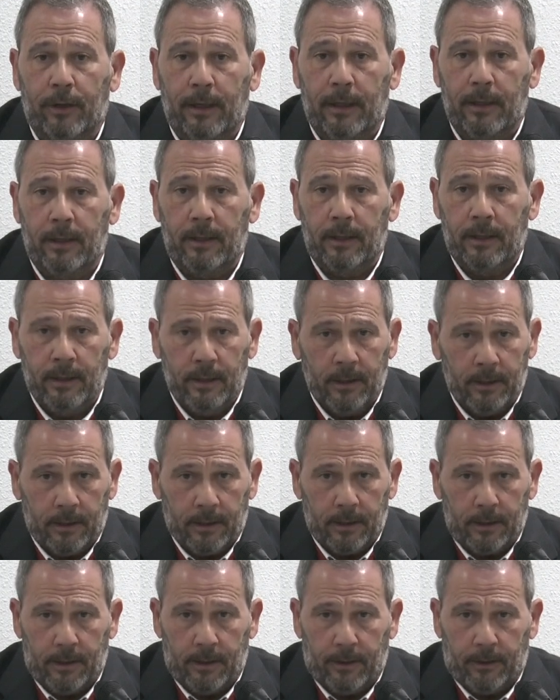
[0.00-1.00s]
Dalí
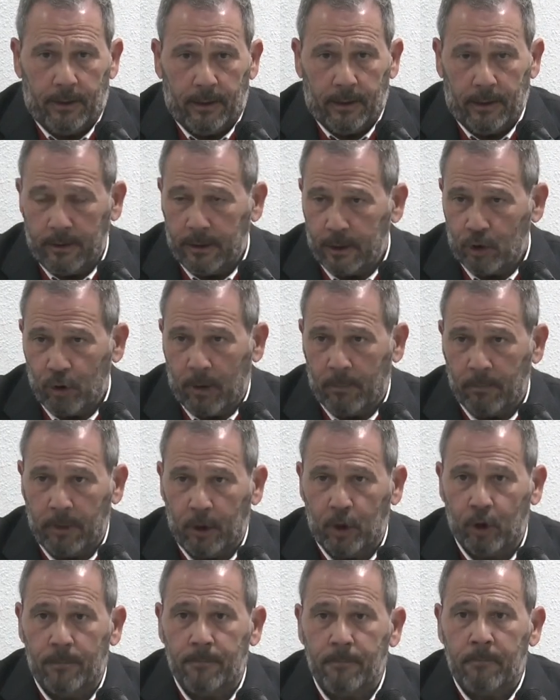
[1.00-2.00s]
y de, y de Joan
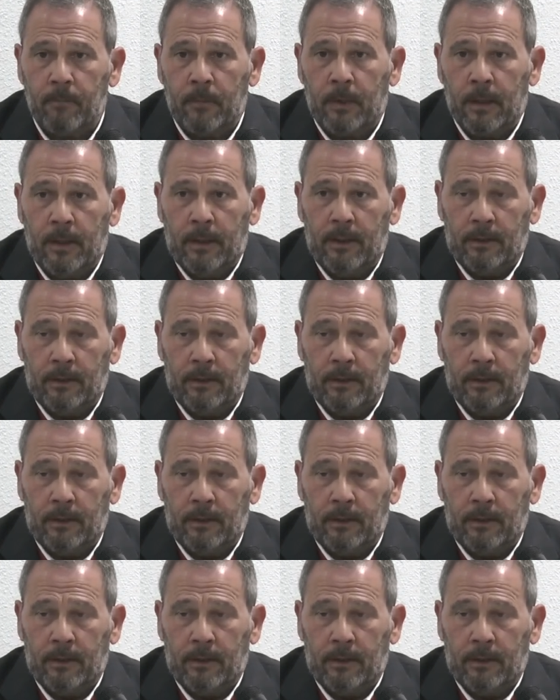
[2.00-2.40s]
Miró